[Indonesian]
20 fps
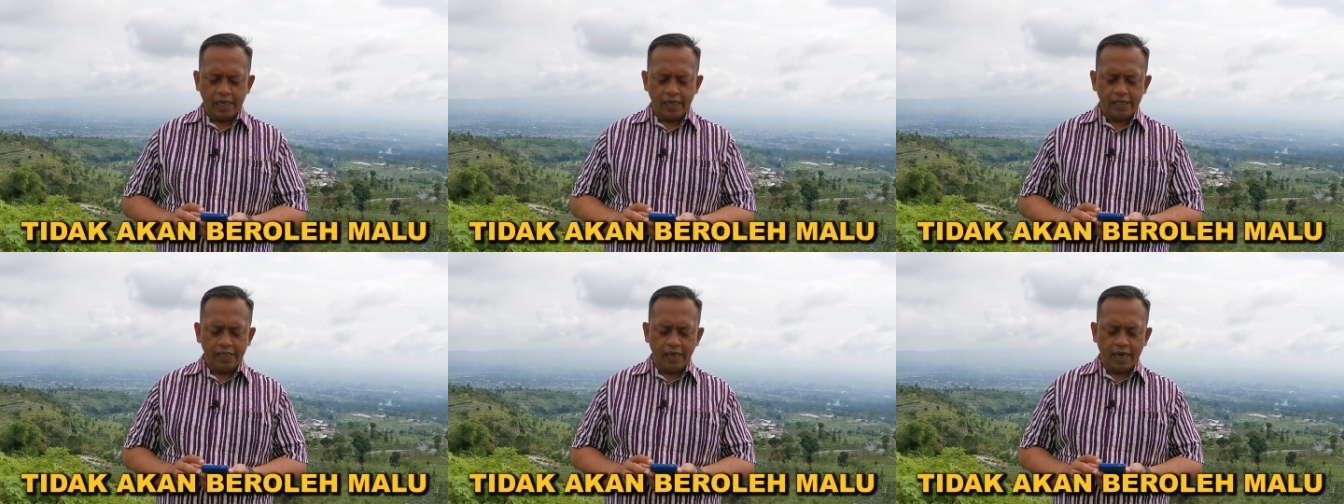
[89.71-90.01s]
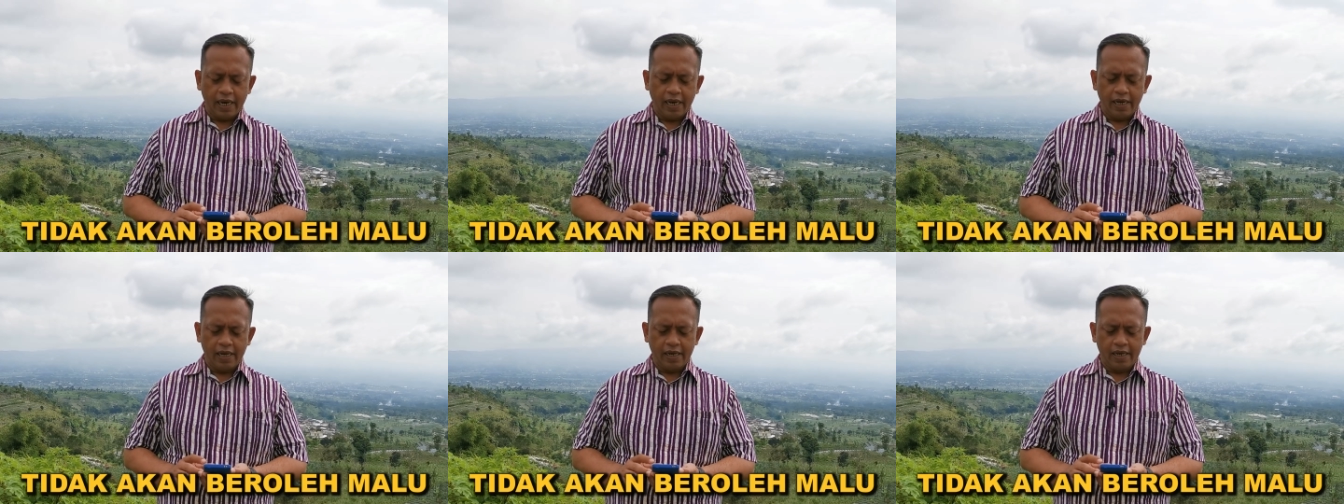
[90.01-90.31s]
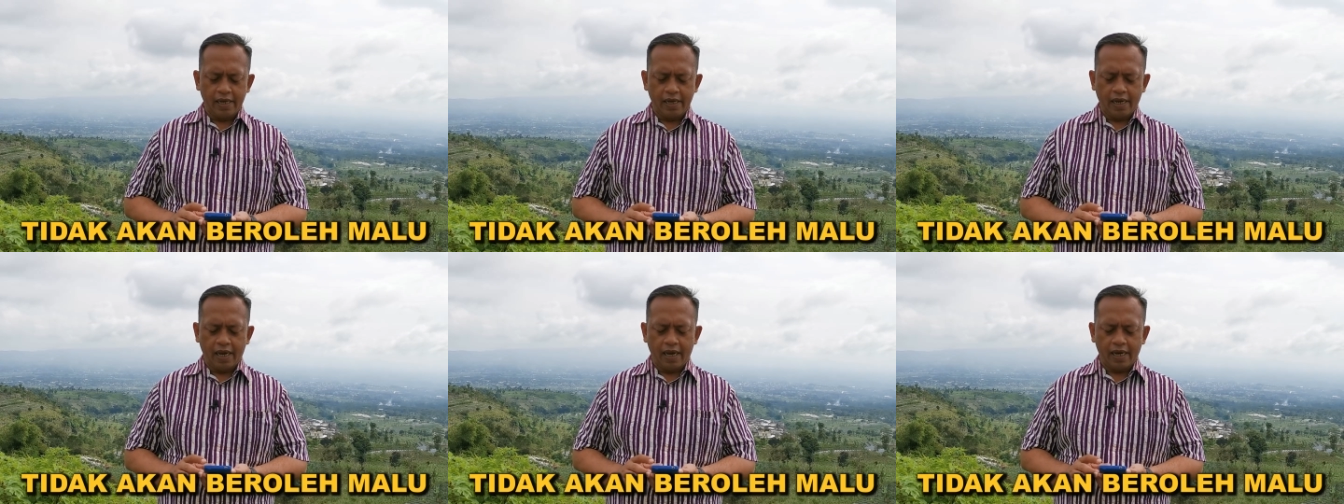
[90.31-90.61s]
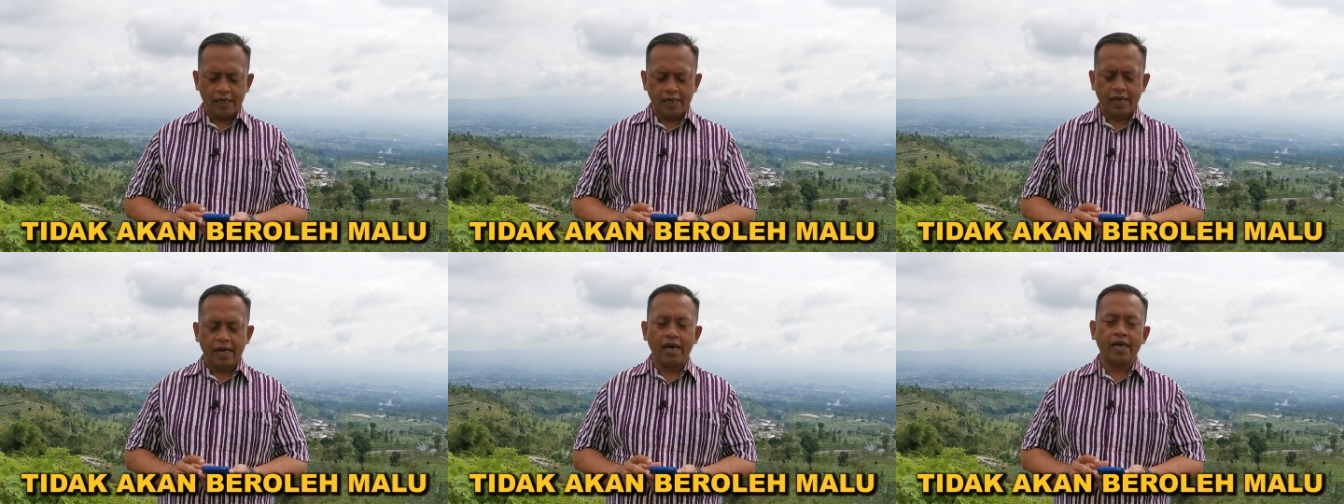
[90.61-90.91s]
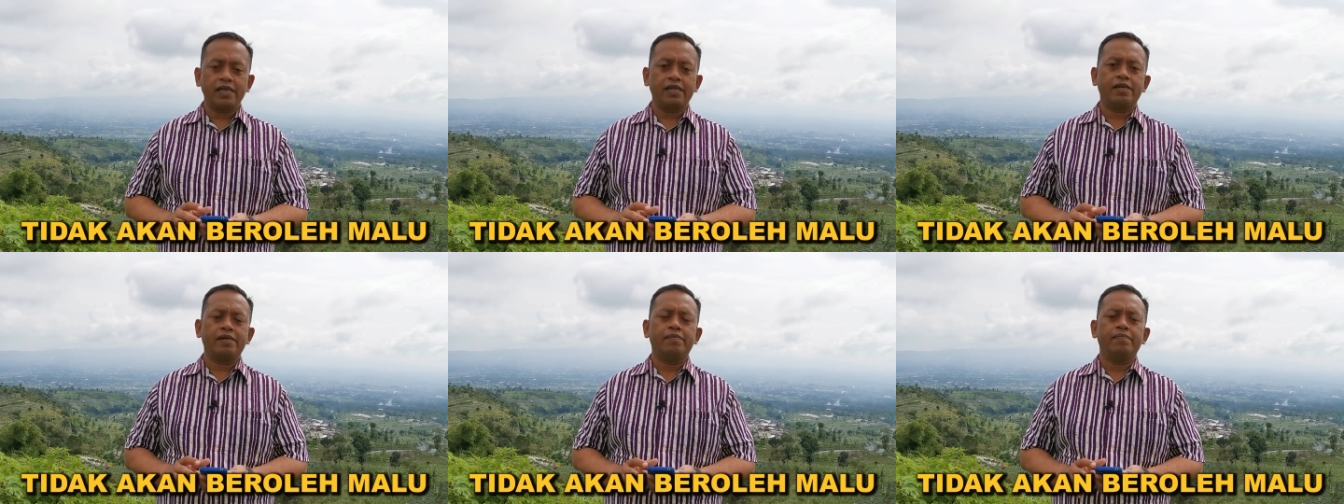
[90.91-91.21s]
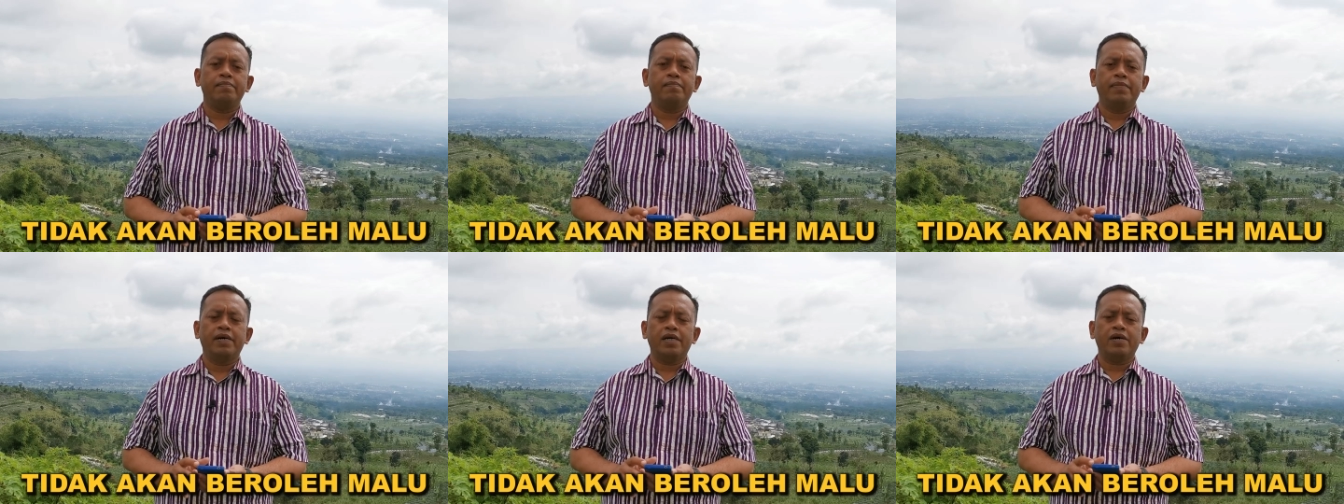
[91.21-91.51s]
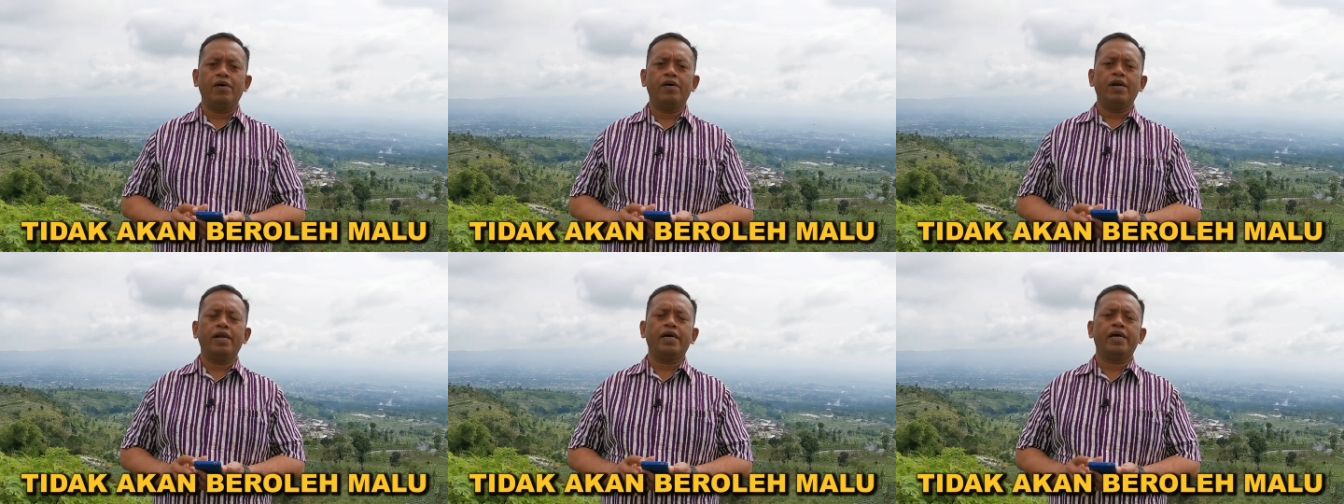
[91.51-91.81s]
tidak akan
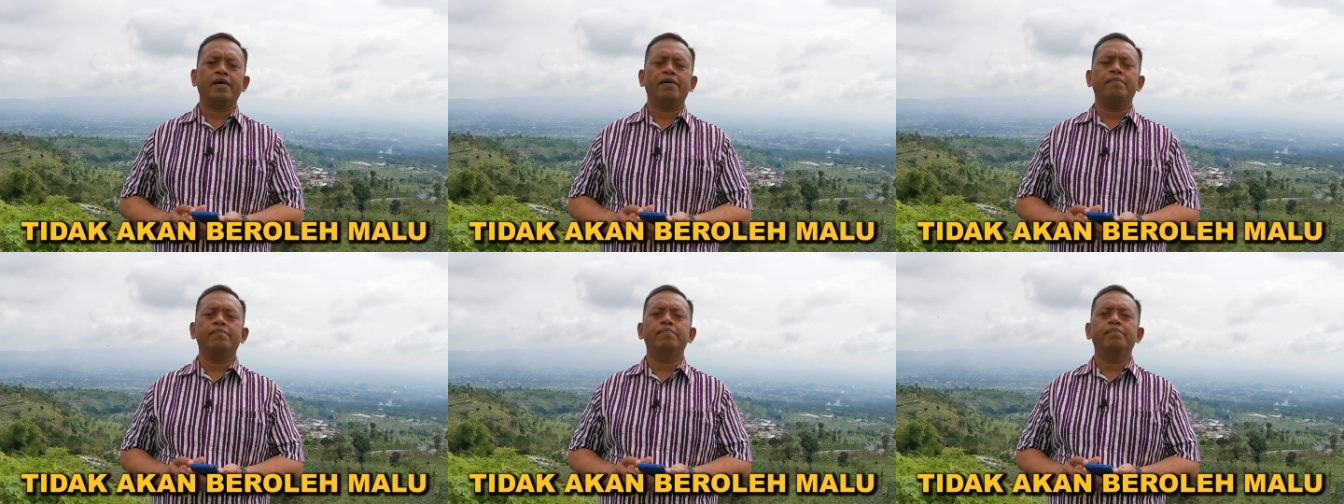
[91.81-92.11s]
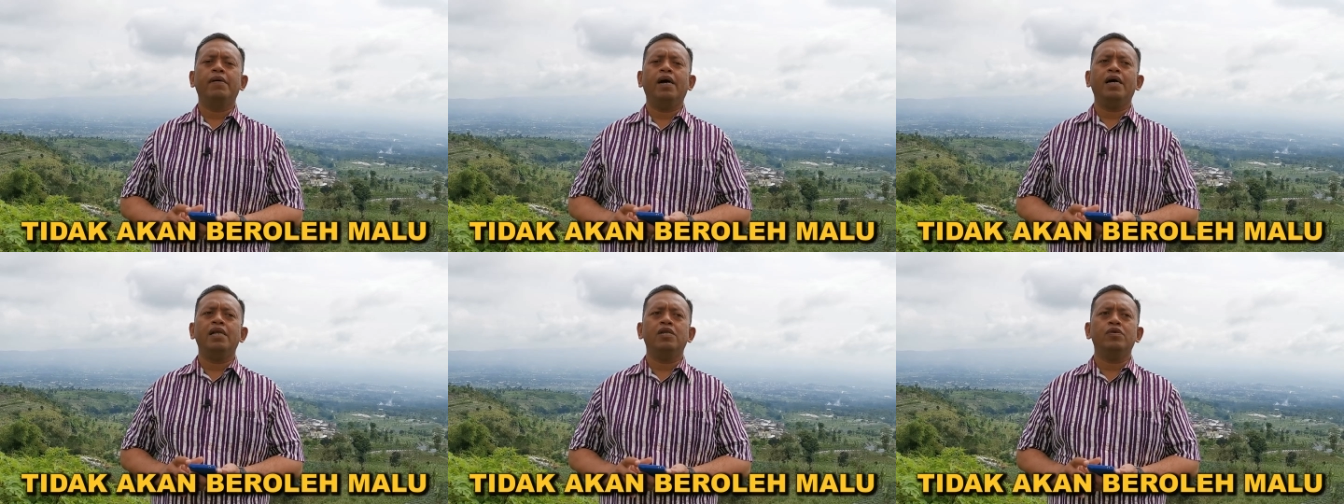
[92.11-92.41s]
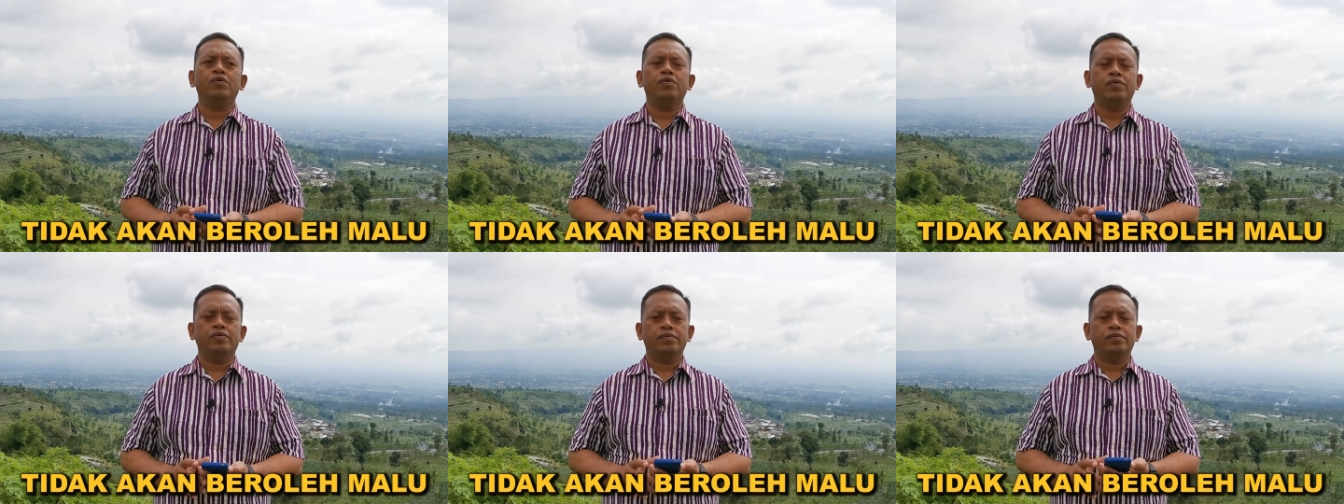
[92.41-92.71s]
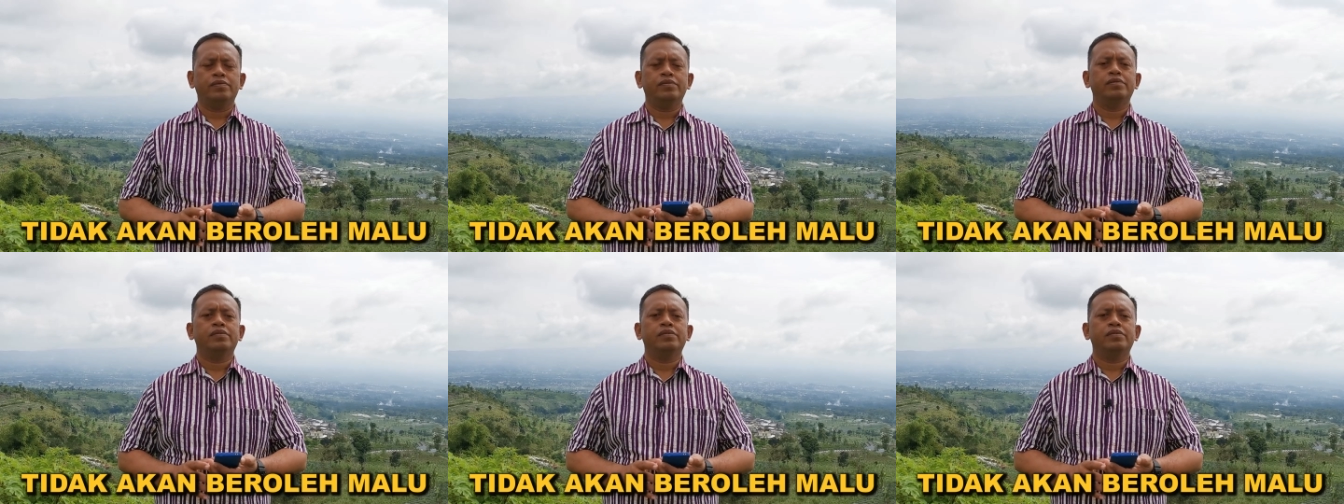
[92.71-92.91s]
beroleh malu.